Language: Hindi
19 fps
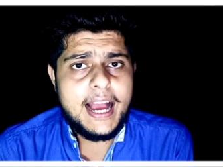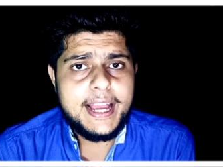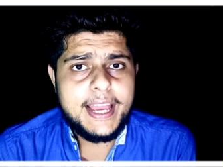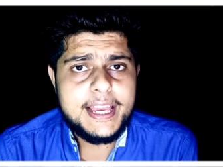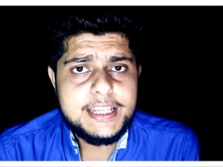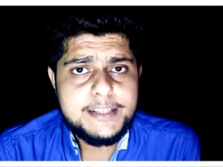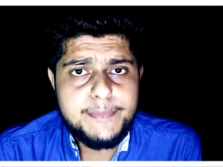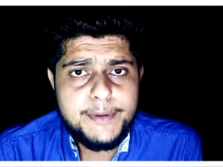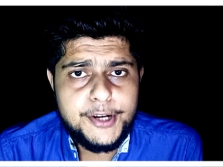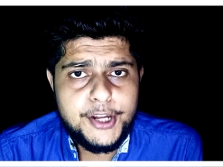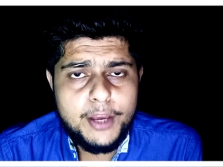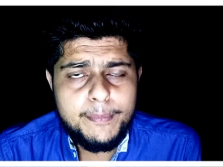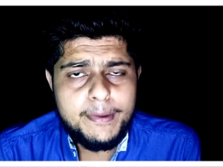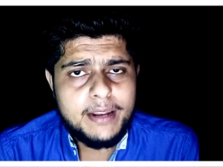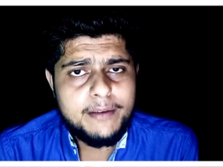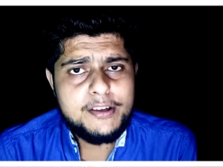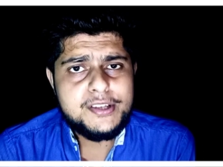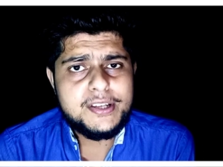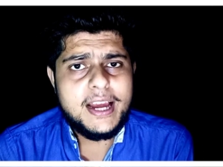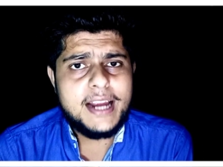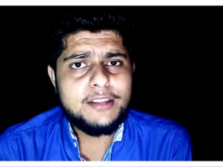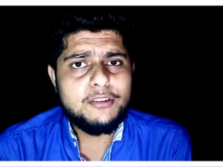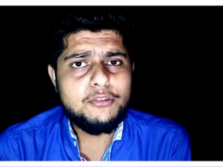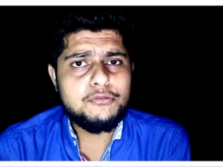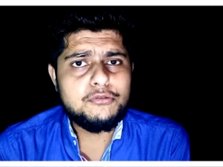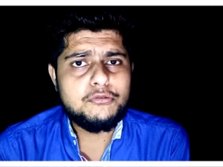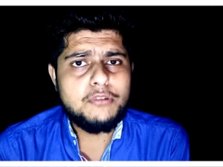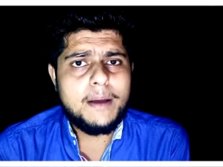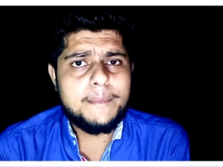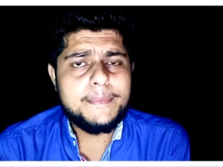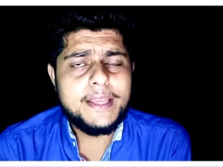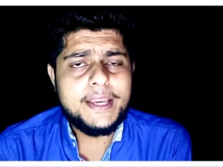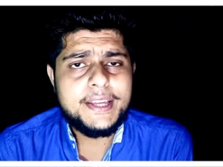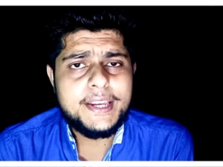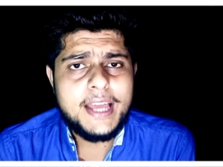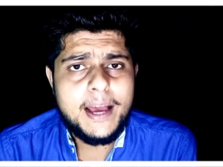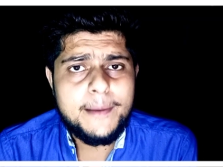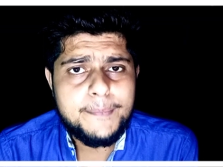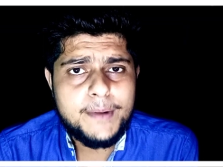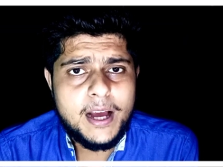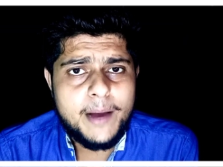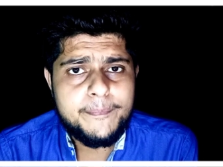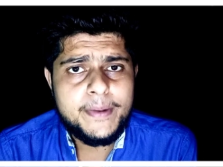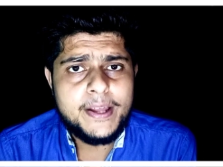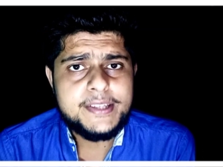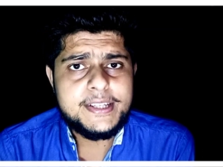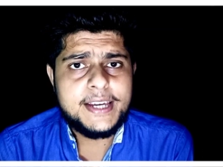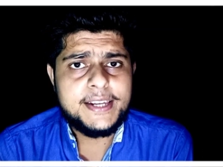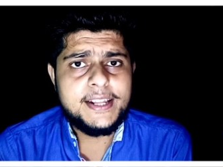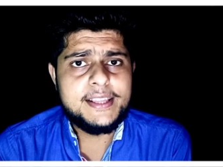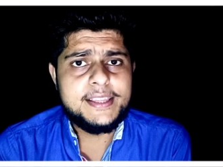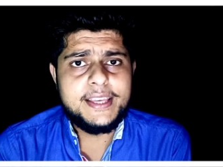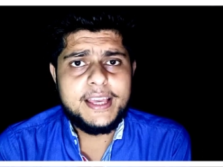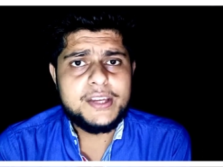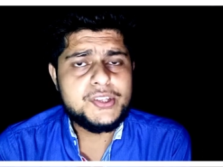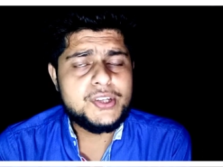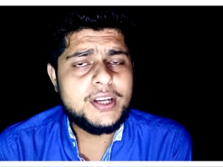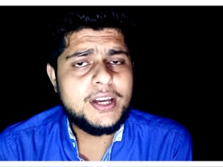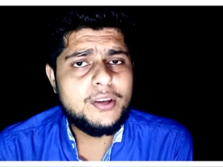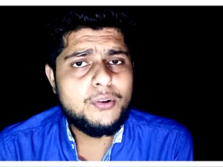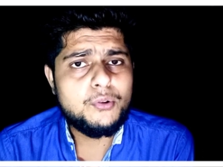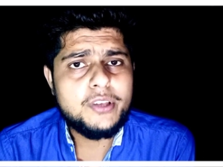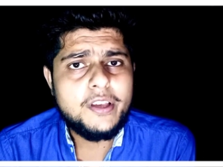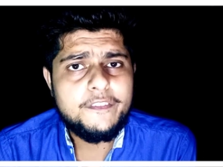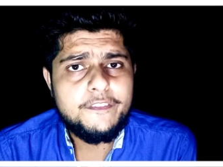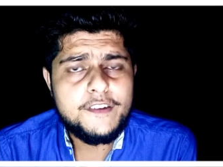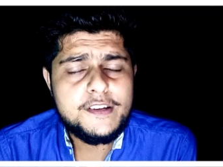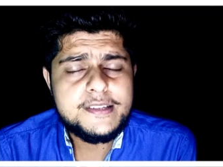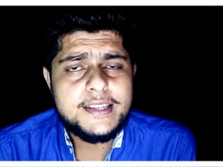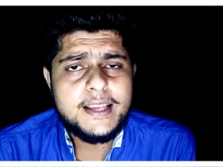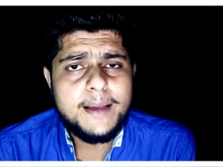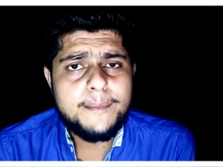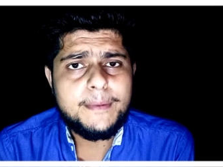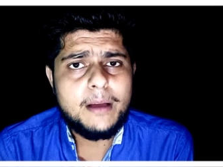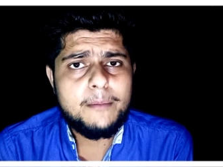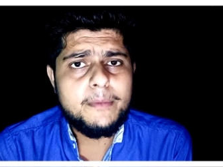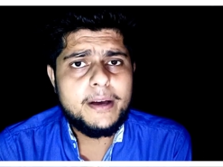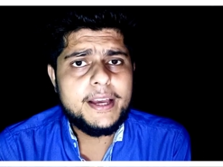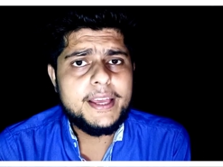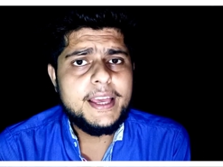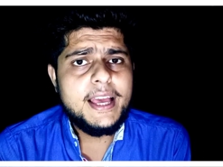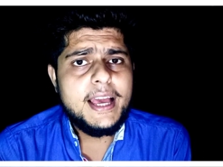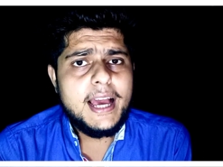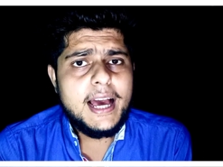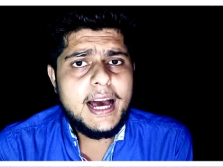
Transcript: आगे इस वीडियो में नमस्कार दोस्तों आप देख रहे हैं आपका अपना चैनल दयाशंकर ओझा फिर से आपका भाई